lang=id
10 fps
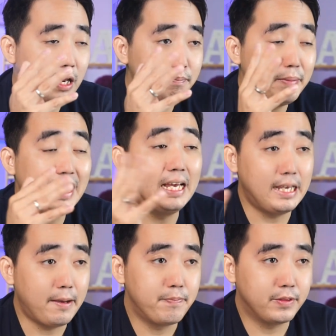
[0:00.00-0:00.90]
kan
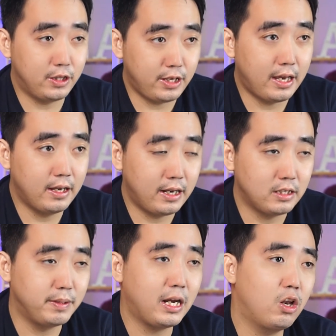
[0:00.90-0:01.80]
bedanya gitu ya
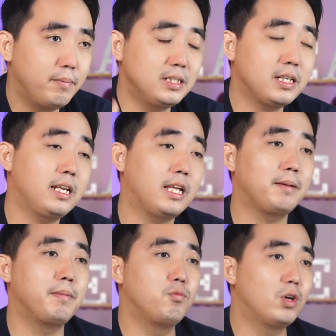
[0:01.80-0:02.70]
nah, sebenarnya kalau bisnis kan kita
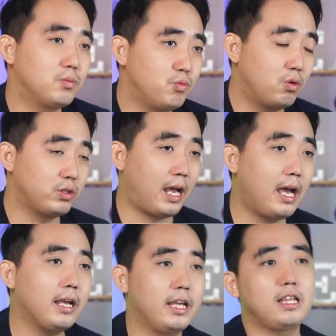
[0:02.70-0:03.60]
membuat sebuah usaha
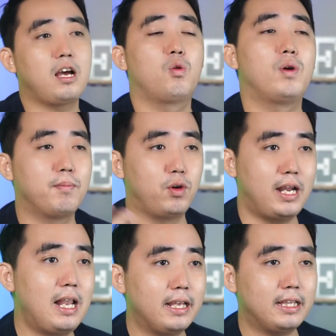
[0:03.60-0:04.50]
kita keluar
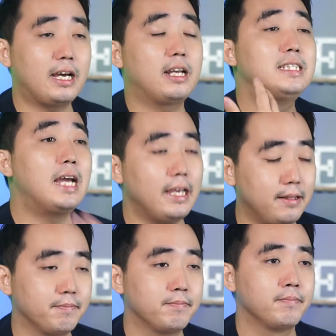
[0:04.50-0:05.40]
modal kita kerjain